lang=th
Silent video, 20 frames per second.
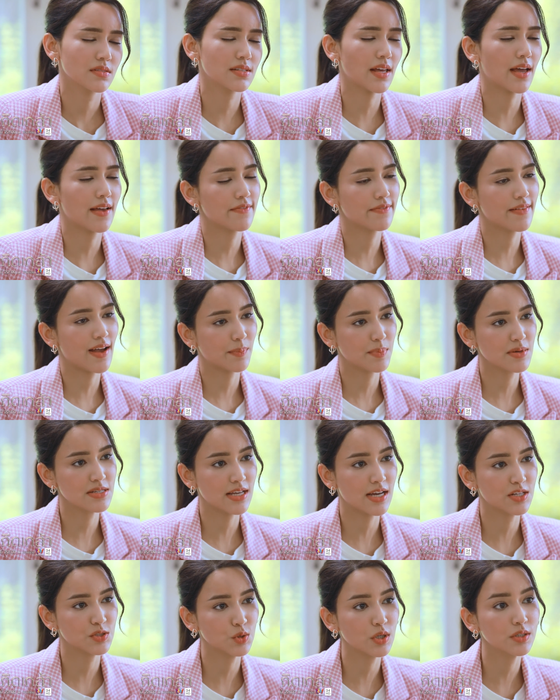สายฝากพี่
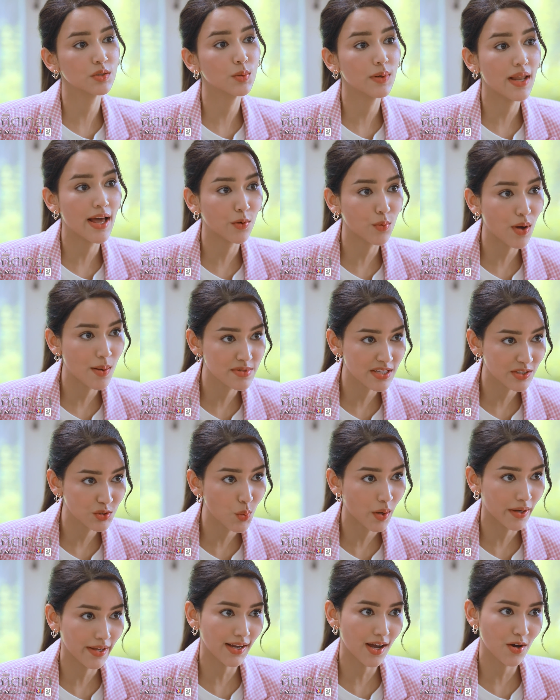ชัดช่วยดูแลความสะด
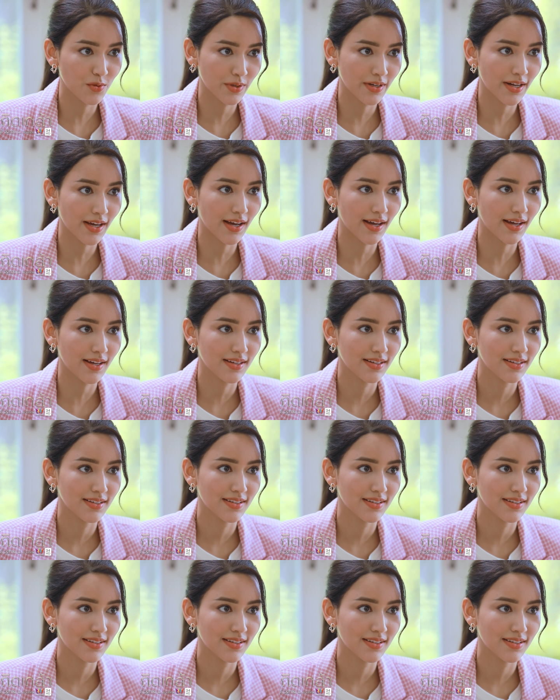วกให้เขาด้วยนะคะ